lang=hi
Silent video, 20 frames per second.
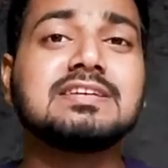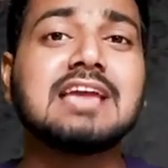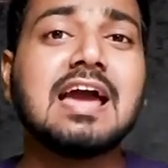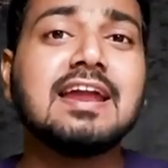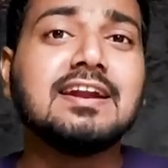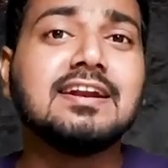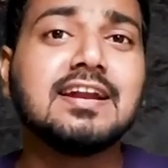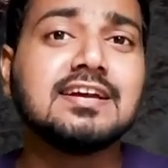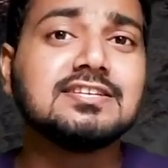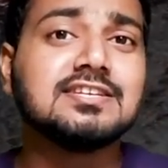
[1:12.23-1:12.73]

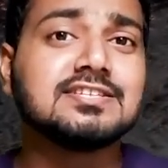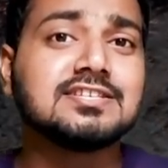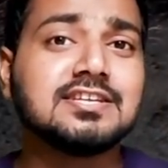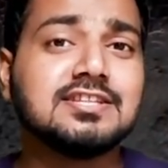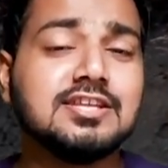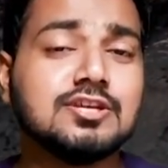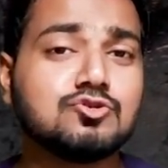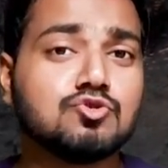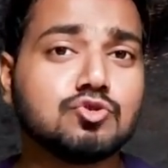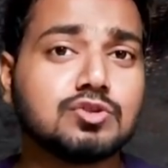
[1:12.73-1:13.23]
कनाडा
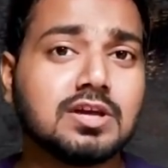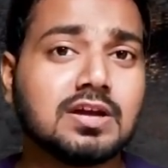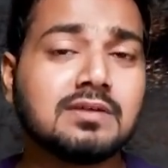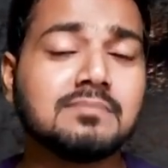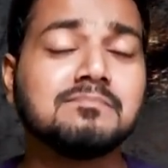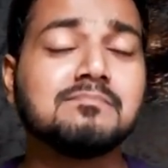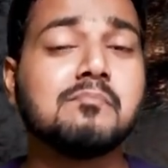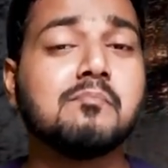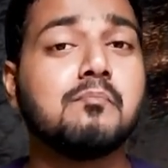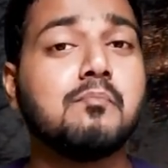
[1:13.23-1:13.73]
जैसे देशों
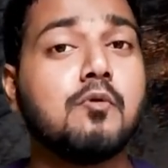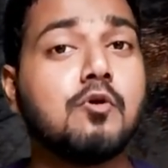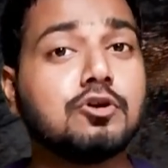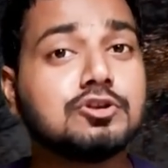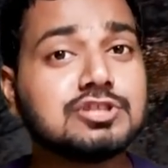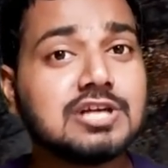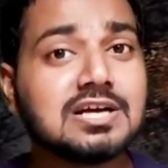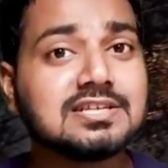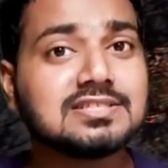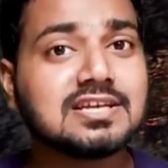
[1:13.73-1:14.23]
तक
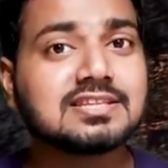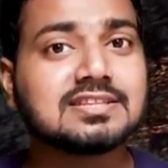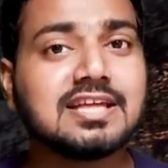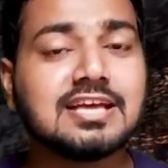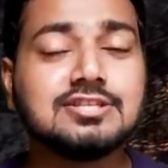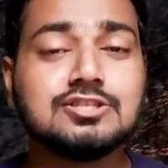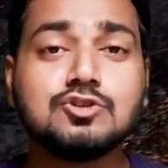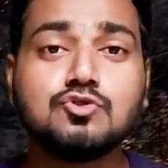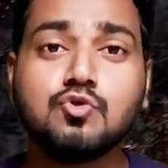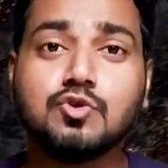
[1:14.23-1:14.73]
पहुंचा
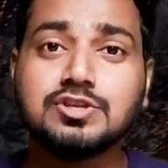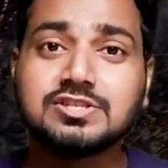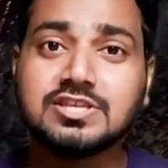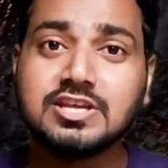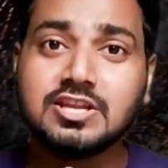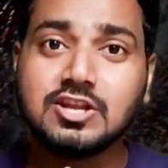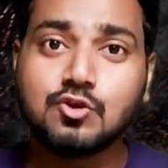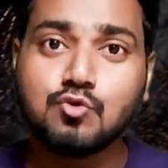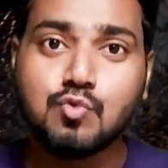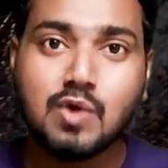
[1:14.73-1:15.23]
सकता है जिनको
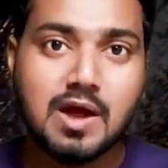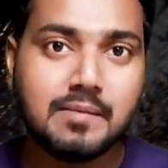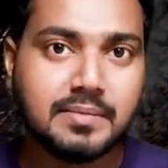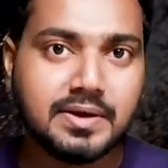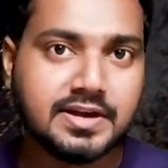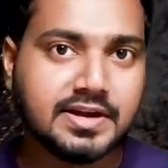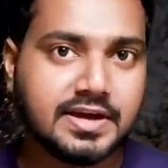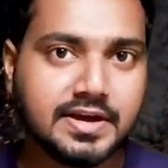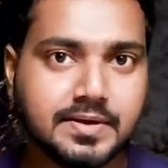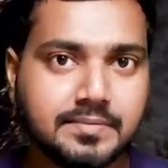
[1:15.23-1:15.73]
इसकी
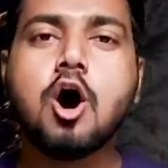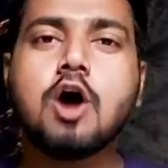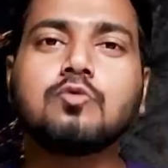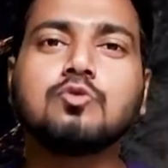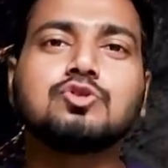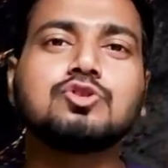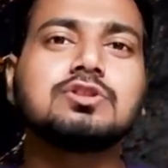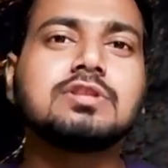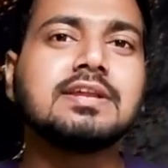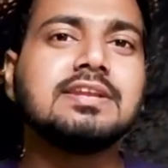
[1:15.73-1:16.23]
रिक्वायरमेंट है और
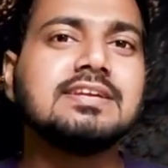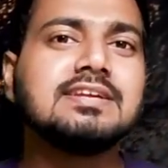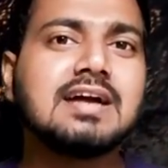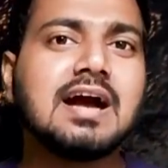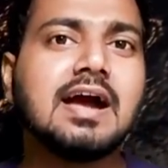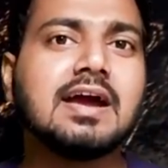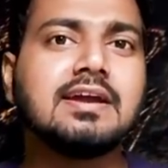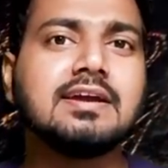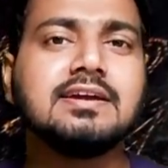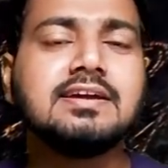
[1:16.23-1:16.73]
वो तरीका है